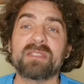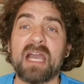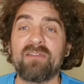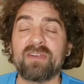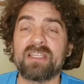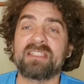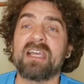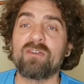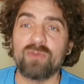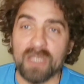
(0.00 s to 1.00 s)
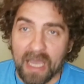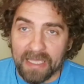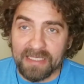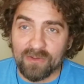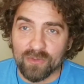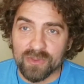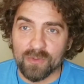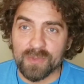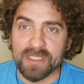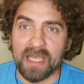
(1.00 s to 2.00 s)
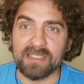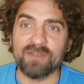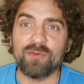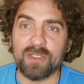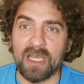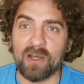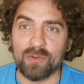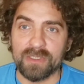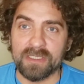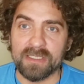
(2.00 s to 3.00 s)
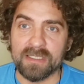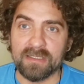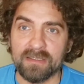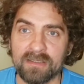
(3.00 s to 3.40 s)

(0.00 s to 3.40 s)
es einfach eine sehr gute Reinigungssubstanz für die Haut ist